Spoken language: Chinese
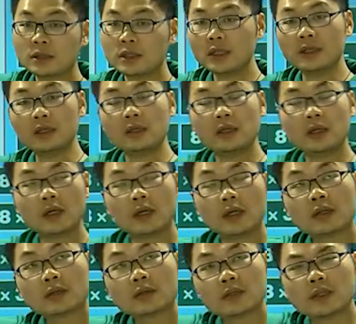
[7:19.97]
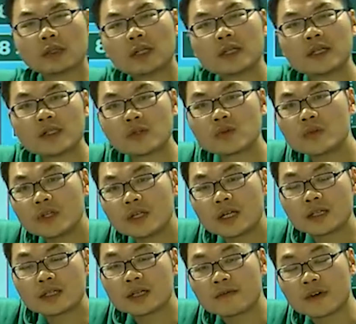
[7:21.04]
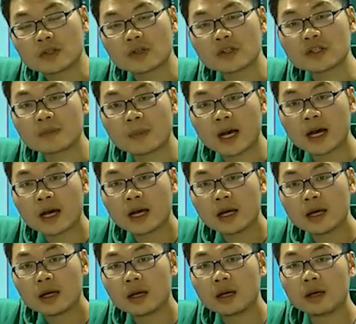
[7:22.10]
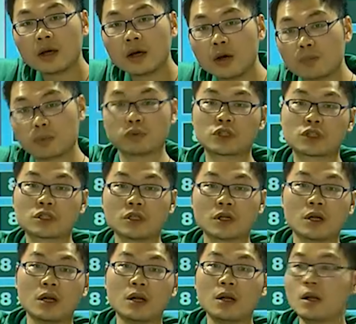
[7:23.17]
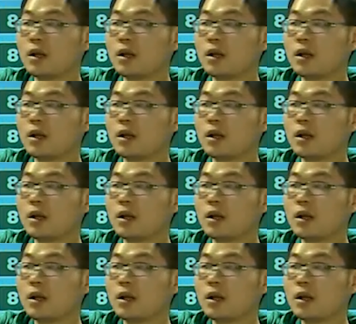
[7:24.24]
哎，只可以写出一个乘法算式吗？不是，